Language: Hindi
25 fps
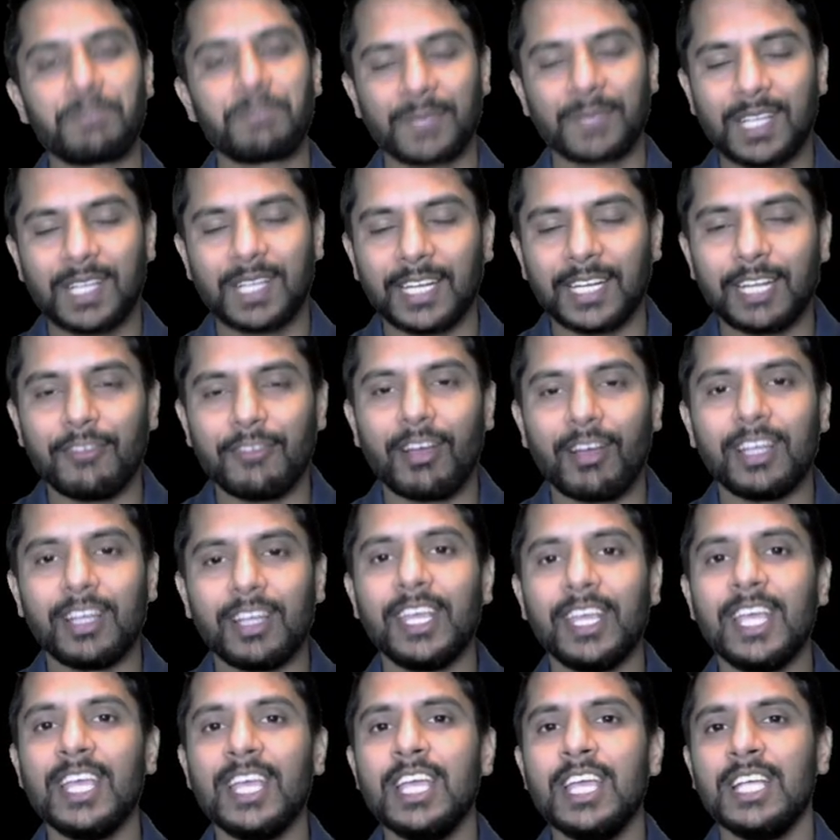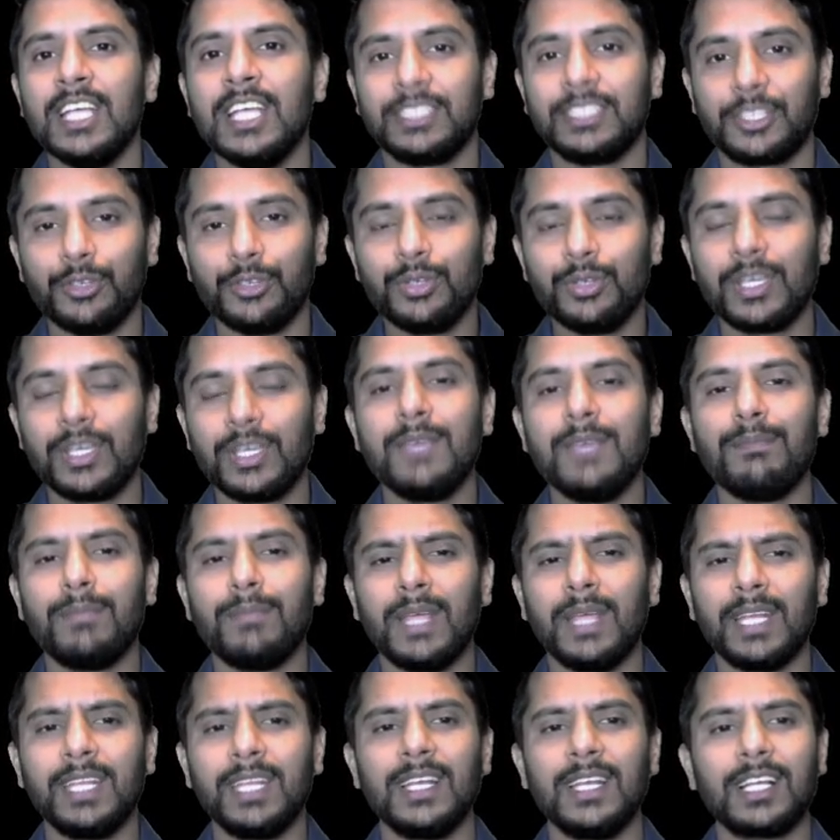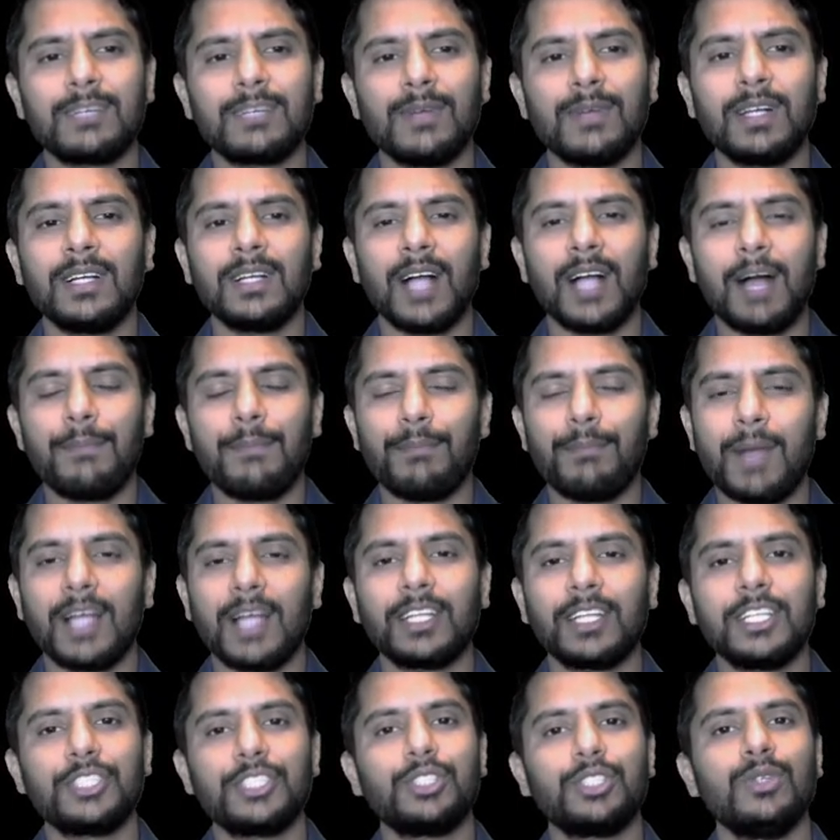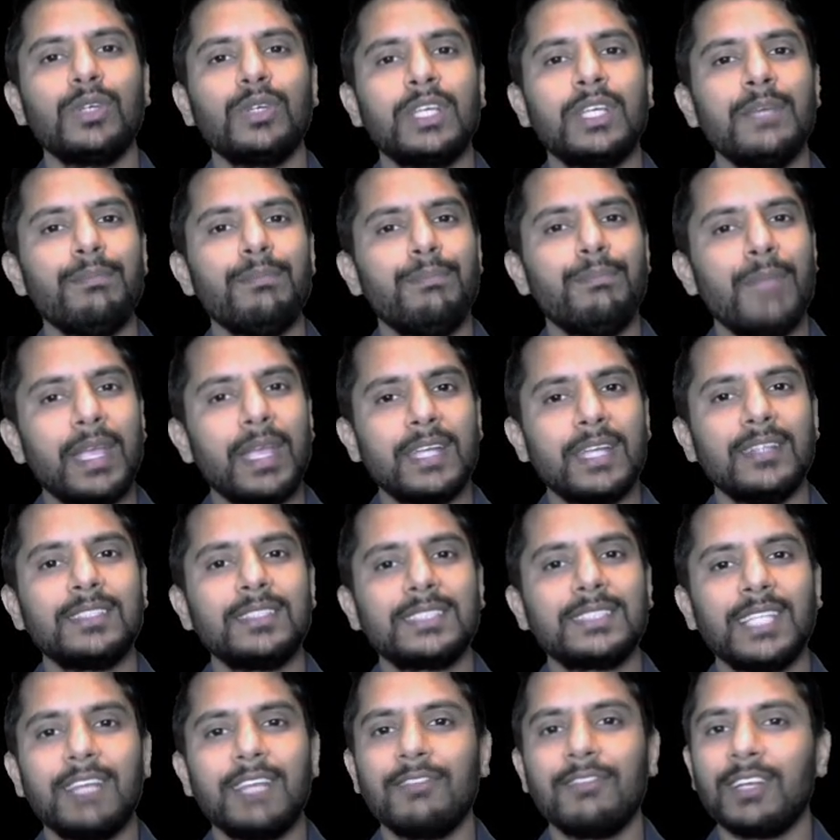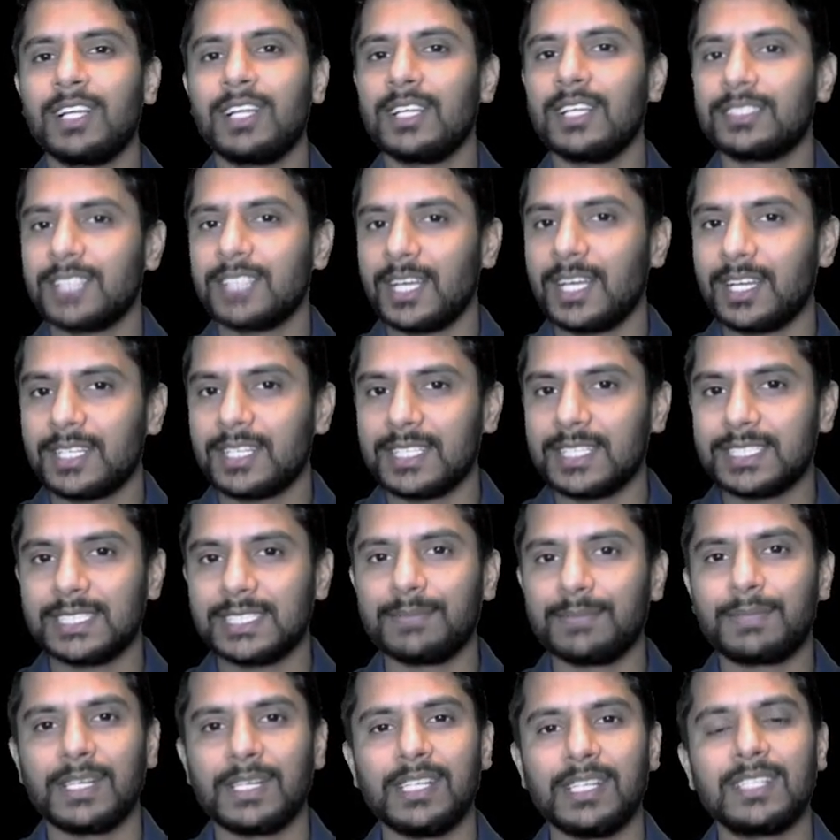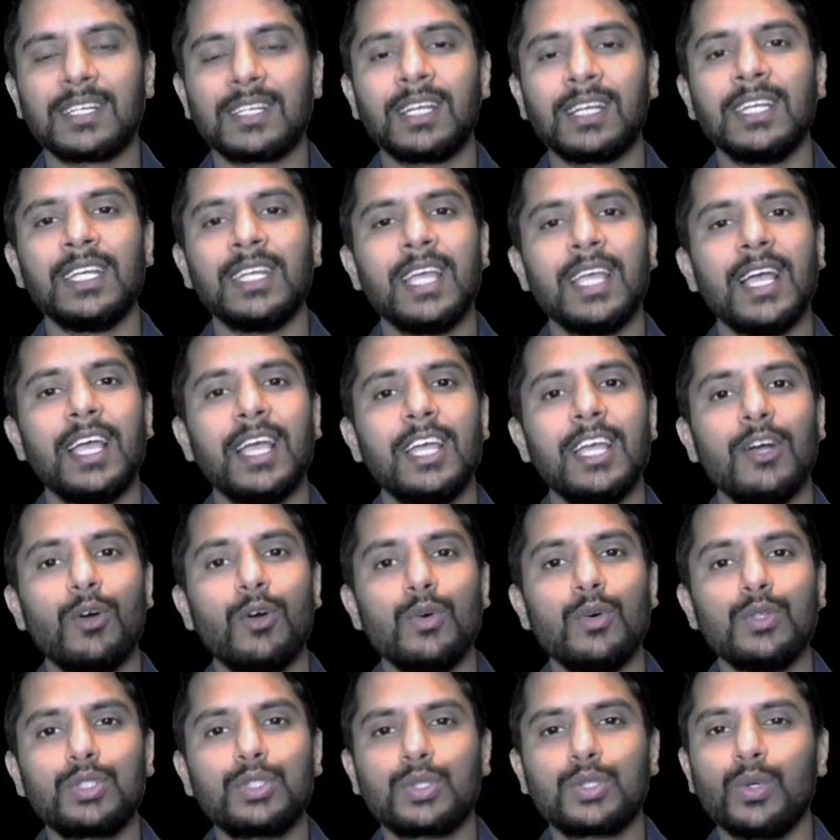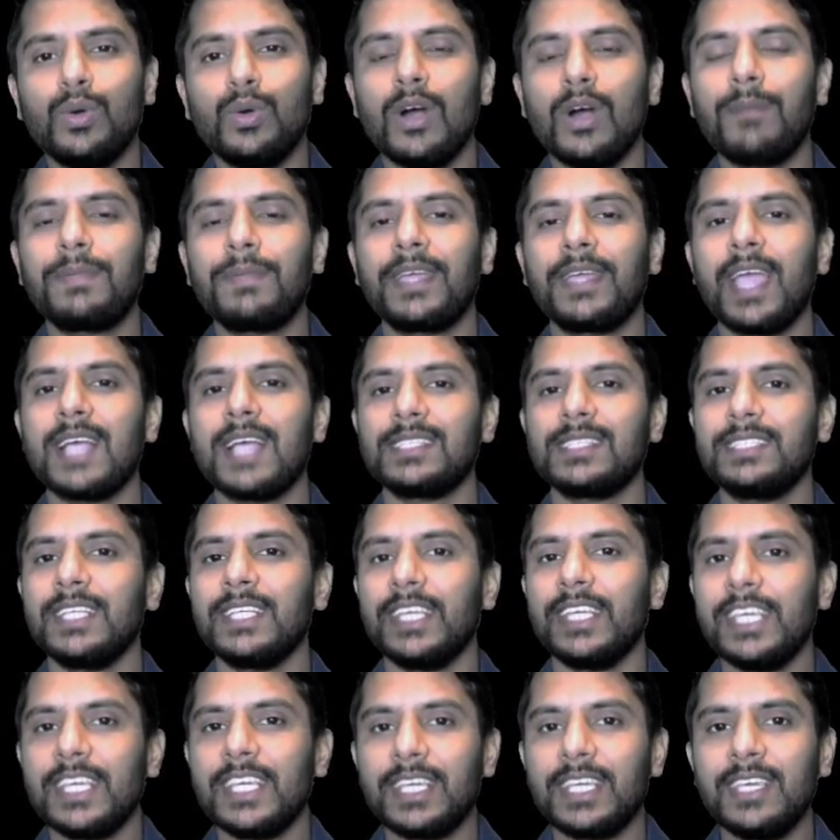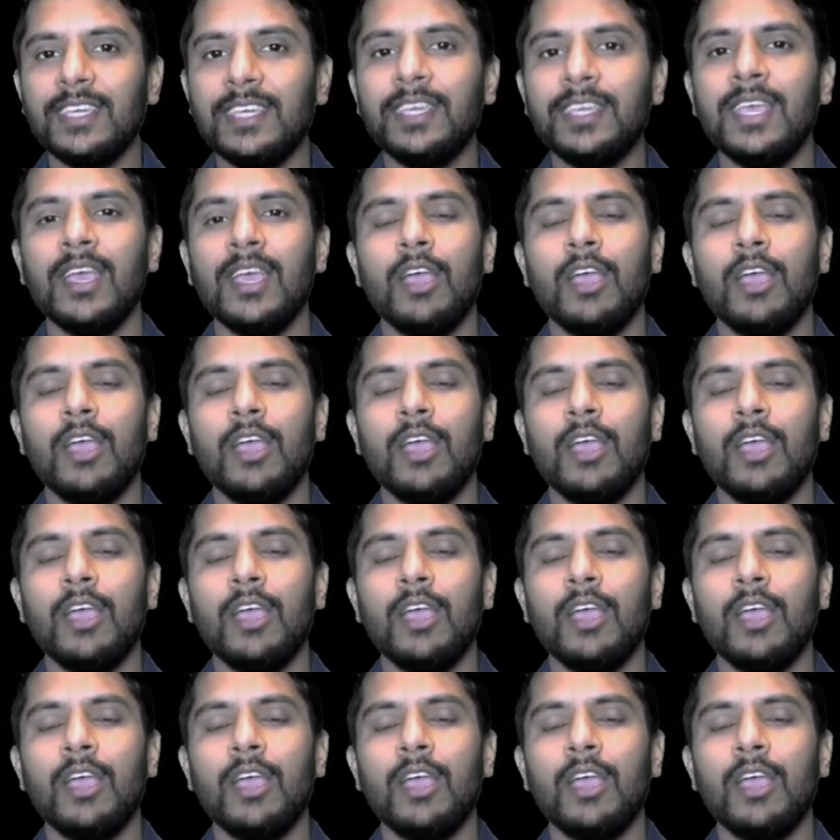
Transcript: करने वाली है क्योंकि मैंने लगभग आप मान के चलो कि बिगनर्स लेवल का सारा कंसेप्ट क्लियर कर लिया है उसको अब कैसे एक ही